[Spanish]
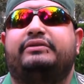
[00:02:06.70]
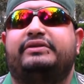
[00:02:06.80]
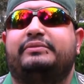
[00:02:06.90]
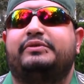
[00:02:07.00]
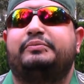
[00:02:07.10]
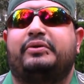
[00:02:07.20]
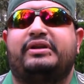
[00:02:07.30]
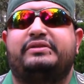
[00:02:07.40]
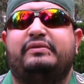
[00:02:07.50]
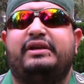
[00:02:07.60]
estemos por la
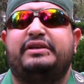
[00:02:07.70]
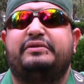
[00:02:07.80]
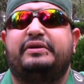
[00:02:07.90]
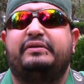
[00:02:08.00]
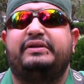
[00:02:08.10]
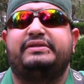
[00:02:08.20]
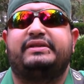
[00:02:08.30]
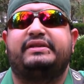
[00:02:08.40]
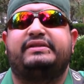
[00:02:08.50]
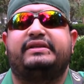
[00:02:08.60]
escuela, yo creo les
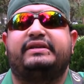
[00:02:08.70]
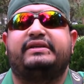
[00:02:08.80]
este,